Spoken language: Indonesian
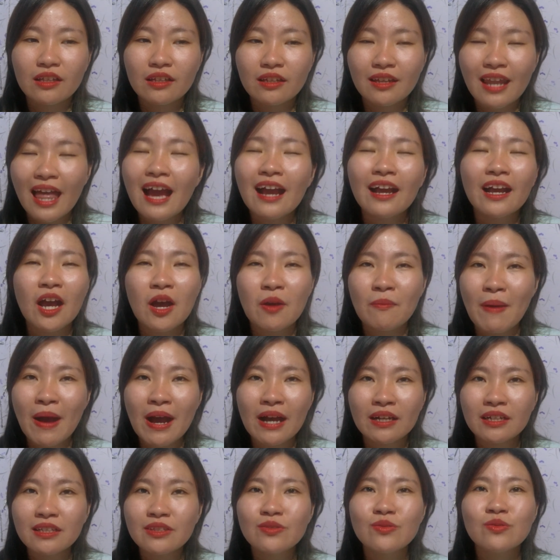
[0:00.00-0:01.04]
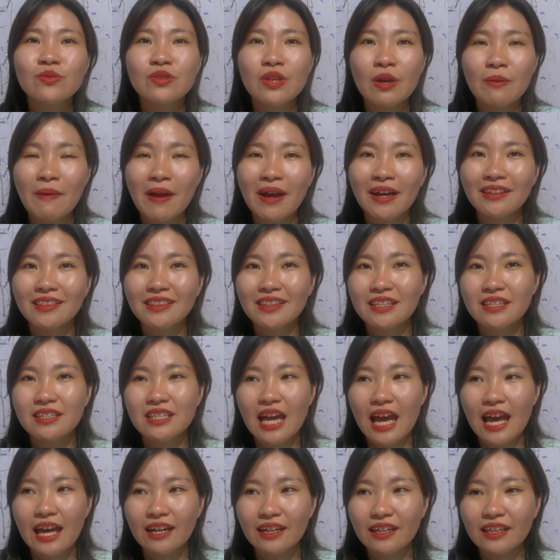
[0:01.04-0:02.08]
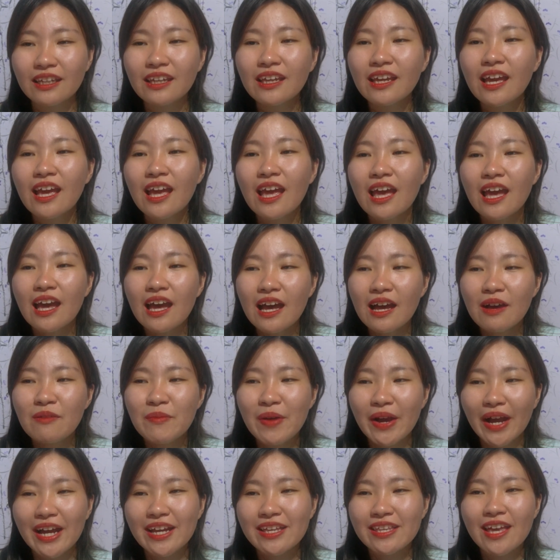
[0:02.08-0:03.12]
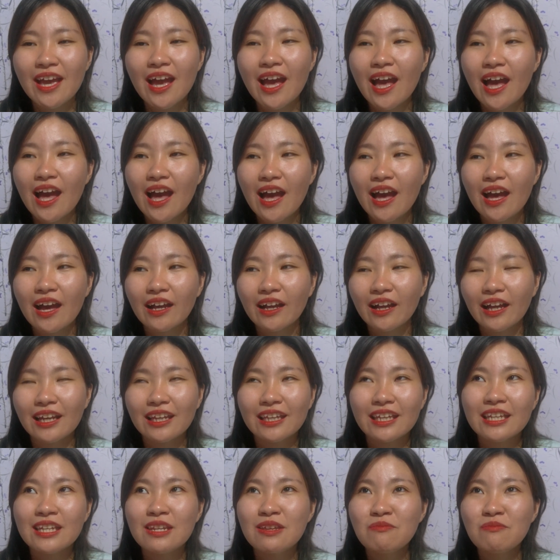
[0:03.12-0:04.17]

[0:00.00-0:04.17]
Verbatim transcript: langka banget, susah banget dicari. Makanya kali ini